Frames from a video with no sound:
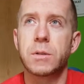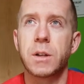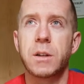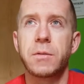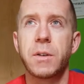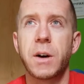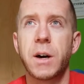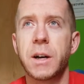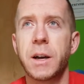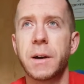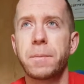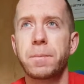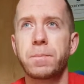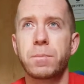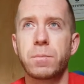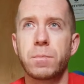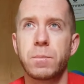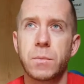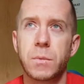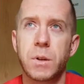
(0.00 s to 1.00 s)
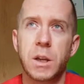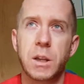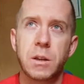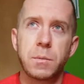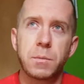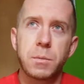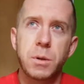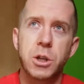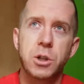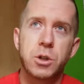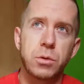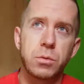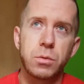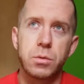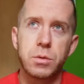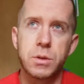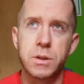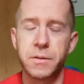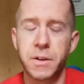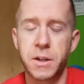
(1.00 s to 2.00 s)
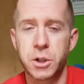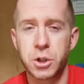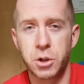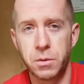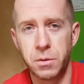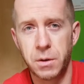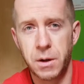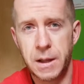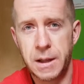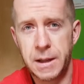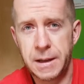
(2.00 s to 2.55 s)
nadwagę, jedni mniejszą, drudzy większą.